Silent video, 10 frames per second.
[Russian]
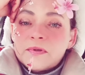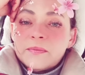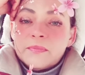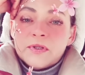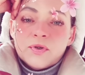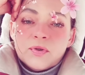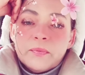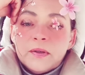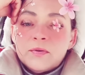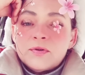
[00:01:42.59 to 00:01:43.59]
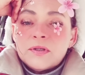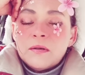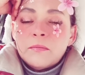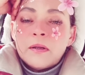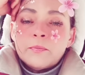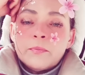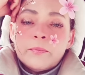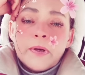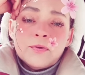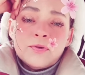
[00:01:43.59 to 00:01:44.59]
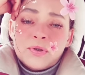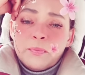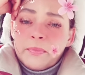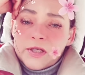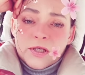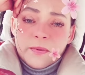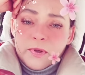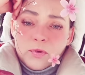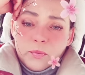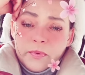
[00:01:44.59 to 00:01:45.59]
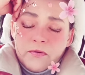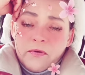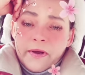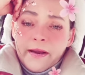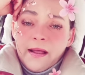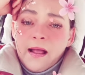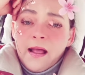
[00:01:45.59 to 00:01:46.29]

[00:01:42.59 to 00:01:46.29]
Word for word: вы либо ничего не получите, либо получите по шапке, тупо говоря.